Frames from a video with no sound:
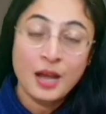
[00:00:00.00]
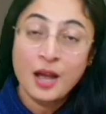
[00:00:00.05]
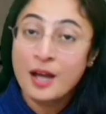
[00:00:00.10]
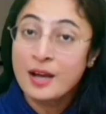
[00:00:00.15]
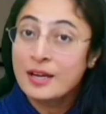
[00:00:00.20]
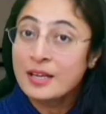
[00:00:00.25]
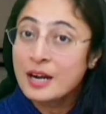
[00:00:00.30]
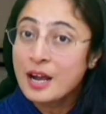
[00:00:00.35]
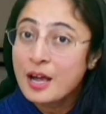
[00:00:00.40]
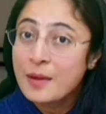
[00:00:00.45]

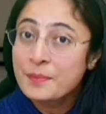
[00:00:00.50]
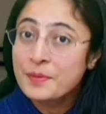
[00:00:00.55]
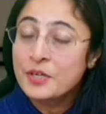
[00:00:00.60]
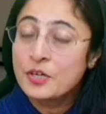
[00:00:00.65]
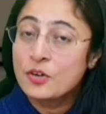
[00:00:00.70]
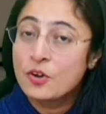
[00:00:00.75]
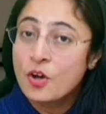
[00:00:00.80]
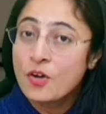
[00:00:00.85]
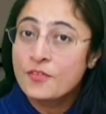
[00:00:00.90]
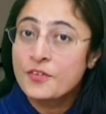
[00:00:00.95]
अगर आपने
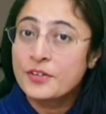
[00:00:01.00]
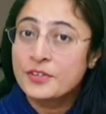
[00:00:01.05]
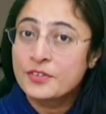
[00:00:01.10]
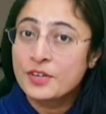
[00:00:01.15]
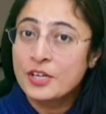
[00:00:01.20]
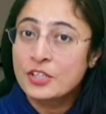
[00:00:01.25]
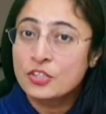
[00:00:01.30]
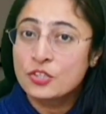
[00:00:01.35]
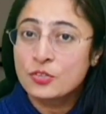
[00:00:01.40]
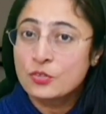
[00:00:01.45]
लॉ ऑफ
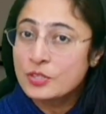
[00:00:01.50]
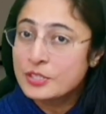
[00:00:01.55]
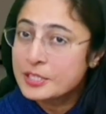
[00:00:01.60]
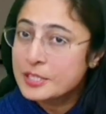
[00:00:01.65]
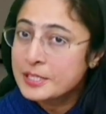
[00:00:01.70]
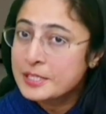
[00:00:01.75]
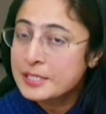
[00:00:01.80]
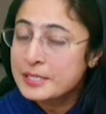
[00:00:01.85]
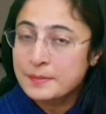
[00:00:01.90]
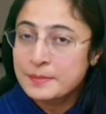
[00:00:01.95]
अट्रैक्शन को
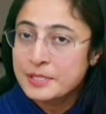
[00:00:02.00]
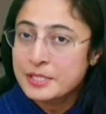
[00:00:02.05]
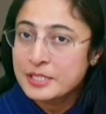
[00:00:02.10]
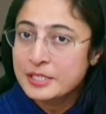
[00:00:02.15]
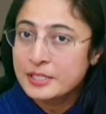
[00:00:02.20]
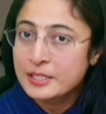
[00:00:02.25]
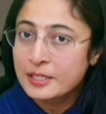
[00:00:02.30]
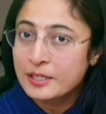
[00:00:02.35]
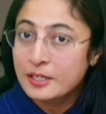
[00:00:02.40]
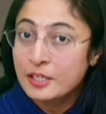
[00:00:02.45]
अच्छे से समझ
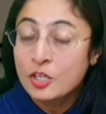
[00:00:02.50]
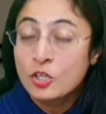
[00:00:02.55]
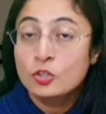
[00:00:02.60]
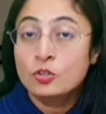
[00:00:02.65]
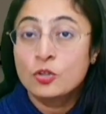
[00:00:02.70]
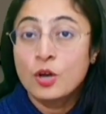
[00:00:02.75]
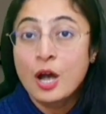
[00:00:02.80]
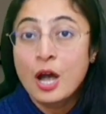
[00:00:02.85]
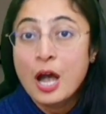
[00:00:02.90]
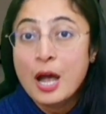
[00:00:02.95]
लिया
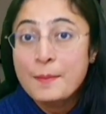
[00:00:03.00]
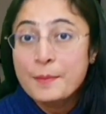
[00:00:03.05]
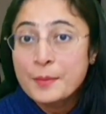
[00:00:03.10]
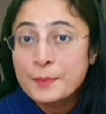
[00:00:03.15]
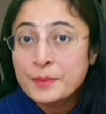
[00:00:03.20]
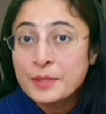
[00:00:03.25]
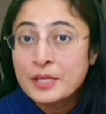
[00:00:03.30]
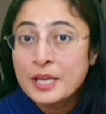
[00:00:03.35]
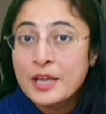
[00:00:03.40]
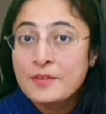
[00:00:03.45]
तो आप
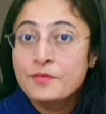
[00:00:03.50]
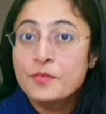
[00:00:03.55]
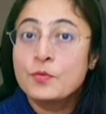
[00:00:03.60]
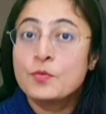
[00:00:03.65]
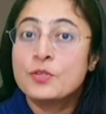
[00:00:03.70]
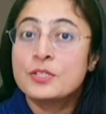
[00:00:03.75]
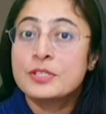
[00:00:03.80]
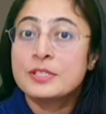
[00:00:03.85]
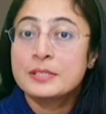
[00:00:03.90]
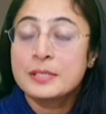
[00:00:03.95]
अपनी लाइफ में
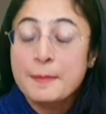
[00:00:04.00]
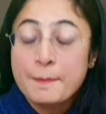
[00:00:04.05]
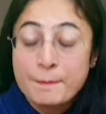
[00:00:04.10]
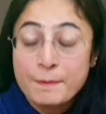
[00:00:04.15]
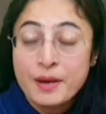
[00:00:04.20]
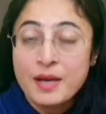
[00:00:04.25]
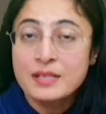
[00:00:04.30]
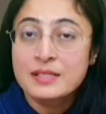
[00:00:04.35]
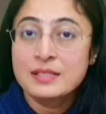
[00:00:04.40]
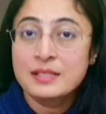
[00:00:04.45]
वो सब
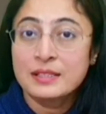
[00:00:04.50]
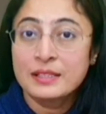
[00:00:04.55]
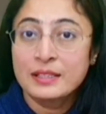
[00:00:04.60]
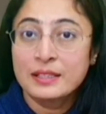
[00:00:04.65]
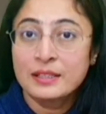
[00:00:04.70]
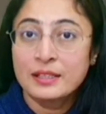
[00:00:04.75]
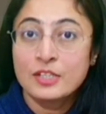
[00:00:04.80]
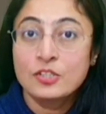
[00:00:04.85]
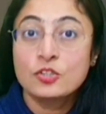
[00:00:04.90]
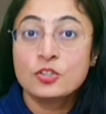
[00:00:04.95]
पा
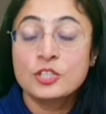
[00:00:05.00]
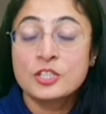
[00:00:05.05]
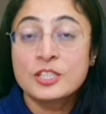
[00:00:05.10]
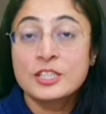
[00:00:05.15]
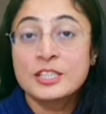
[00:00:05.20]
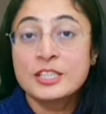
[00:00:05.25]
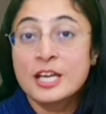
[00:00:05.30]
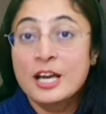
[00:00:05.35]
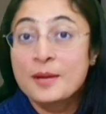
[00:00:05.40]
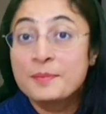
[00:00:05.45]
सकेंगे
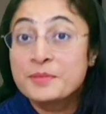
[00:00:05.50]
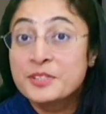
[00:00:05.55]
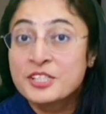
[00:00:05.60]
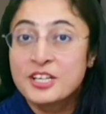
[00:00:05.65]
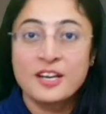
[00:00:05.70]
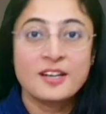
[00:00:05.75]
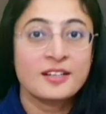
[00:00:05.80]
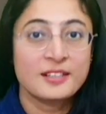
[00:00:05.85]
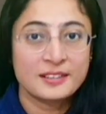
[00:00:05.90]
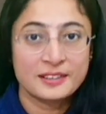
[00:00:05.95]
जिसकी आप
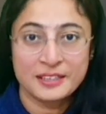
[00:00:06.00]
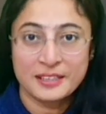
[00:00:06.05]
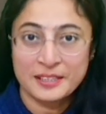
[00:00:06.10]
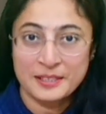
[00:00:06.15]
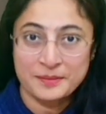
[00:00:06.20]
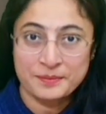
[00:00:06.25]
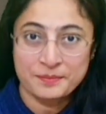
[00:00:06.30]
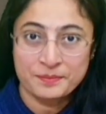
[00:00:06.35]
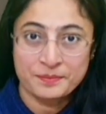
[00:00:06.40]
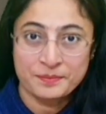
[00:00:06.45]
चाह रखते हैं
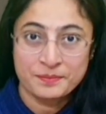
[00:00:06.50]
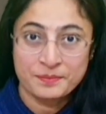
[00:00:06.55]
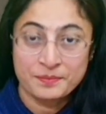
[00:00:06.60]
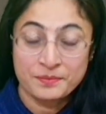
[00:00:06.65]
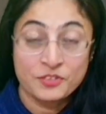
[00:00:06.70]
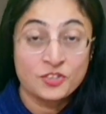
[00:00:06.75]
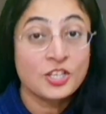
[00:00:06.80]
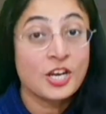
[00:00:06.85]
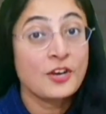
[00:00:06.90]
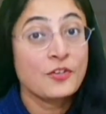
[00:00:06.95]

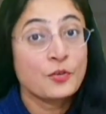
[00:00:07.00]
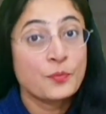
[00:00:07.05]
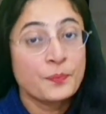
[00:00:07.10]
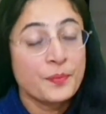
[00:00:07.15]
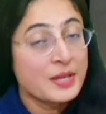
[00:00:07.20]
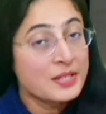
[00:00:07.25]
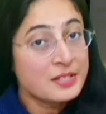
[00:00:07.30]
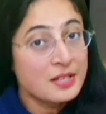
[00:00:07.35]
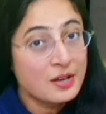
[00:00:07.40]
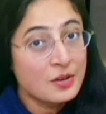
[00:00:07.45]
चाहे वो
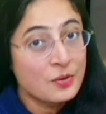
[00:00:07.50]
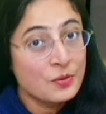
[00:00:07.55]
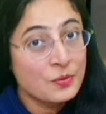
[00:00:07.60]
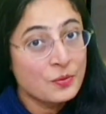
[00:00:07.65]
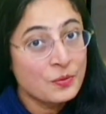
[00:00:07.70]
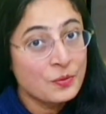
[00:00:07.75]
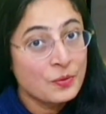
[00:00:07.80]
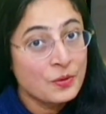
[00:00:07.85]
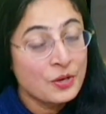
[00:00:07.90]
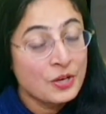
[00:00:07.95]
पैसा हो
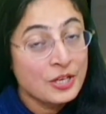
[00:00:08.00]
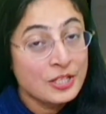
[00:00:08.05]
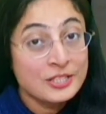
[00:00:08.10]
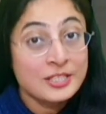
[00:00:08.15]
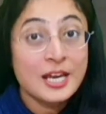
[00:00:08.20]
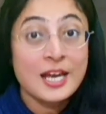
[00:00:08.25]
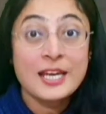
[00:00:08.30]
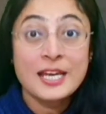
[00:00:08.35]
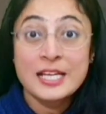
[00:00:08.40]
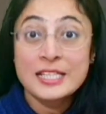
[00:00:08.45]

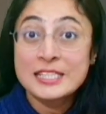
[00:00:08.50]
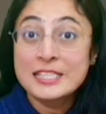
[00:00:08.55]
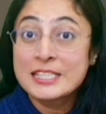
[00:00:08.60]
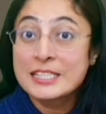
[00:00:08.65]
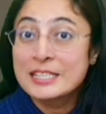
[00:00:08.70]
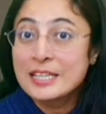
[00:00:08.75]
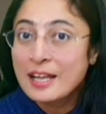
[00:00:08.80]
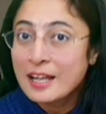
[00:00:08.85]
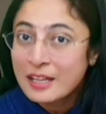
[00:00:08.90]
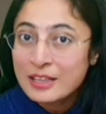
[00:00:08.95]
चाहे अच्छी
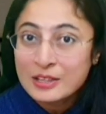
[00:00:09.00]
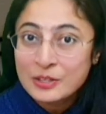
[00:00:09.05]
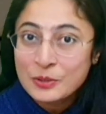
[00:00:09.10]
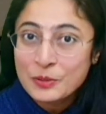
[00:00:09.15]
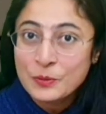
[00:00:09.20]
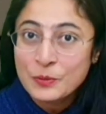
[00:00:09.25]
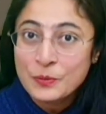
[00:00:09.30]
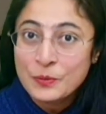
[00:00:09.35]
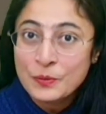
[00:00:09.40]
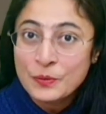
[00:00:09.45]
हेल्थ
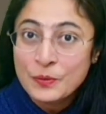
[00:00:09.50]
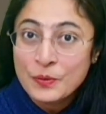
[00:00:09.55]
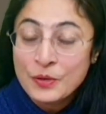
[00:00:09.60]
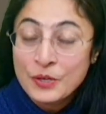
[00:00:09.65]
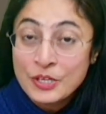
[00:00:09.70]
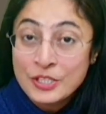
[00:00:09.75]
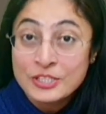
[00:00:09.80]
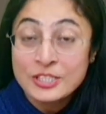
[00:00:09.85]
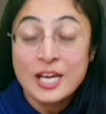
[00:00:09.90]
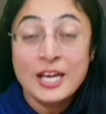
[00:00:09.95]
हो
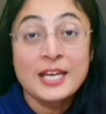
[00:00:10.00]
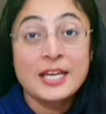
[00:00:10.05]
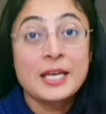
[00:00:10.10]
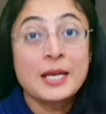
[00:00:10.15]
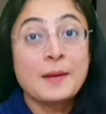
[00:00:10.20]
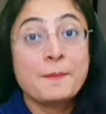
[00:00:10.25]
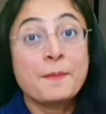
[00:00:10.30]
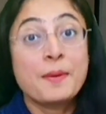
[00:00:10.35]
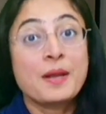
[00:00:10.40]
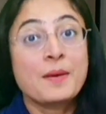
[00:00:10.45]
चाहे
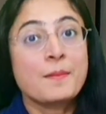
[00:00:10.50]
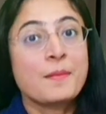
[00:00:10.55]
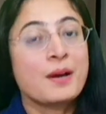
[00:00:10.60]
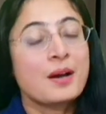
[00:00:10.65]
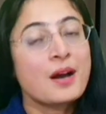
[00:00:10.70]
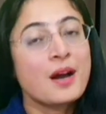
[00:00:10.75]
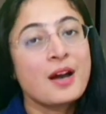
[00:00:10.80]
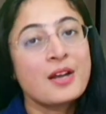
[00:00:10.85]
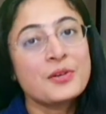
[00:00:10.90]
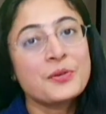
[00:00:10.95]
एक बड़ा
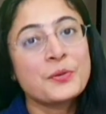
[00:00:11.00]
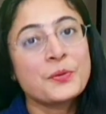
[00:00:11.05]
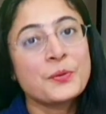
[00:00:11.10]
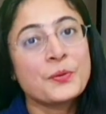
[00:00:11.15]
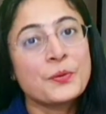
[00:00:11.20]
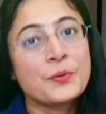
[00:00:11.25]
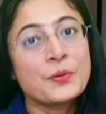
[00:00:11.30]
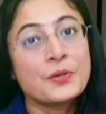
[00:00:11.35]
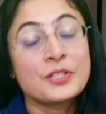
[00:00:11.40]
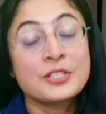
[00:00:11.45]
मकान हो
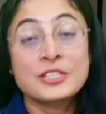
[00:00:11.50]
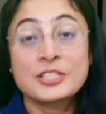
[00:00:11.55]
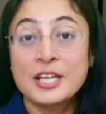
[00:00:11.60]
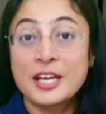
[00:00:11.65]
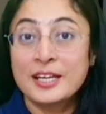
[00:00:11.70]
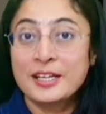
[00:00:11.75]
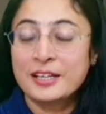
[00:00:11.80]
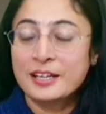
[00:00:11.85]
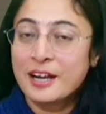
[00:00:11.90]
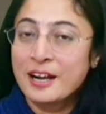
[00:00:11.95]
चाहे
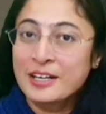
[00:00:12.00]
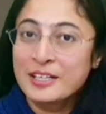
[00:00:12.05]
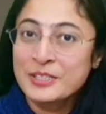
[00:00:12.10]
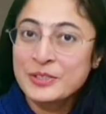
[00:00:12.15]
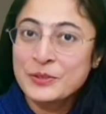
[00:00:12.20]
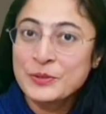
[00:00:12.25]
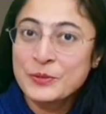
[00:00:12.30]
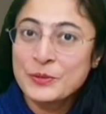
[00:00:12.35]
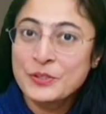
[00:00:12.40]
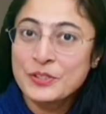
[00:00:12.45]
गाड़ी
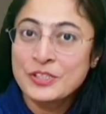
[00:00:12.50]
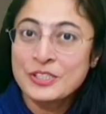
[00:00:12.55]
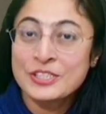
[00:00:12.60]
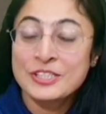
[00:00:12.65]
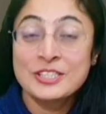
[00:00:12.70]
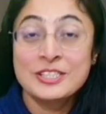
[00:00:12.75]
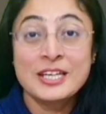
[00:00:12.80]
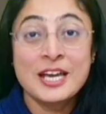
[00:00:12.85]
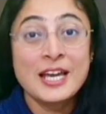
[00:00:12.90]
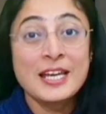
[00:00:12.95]
हो
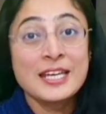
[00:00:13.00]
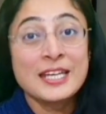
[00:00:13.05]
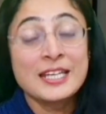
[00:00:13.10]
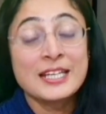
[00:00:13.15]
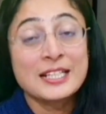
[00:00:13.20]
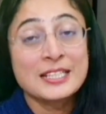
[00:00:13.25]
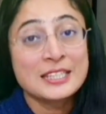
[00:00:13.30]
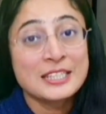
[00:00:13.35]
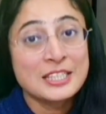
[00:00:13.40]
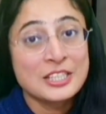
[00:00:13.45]
चाहे
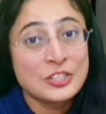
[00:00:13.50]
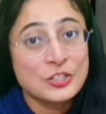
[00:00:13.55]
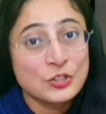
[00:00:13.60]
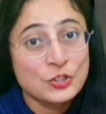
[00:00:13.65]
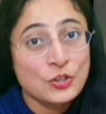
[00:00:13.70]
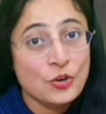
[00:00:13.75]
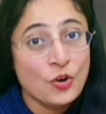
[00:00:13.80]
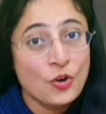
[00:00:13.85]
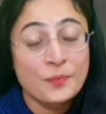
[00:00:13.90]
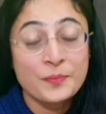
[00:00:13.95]
एक अच्छी
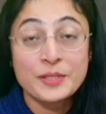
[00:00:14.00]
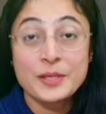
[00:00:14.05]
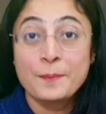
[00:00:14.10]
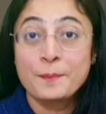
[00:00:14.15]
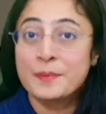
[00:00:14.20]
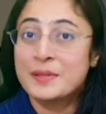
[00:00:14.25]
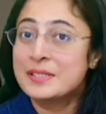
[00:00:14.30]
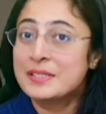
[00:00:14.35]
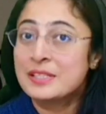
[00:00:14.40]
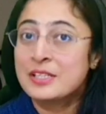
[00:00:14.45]
जॉब या
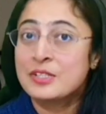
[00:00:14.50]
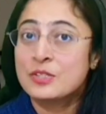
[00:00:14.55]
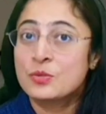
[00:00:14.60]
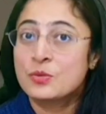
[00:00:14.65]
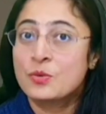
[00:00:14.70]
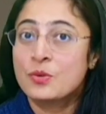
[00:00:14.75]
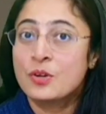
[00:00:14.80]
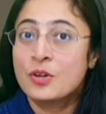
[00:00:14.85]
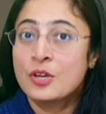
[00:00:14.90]
बिजनेस हो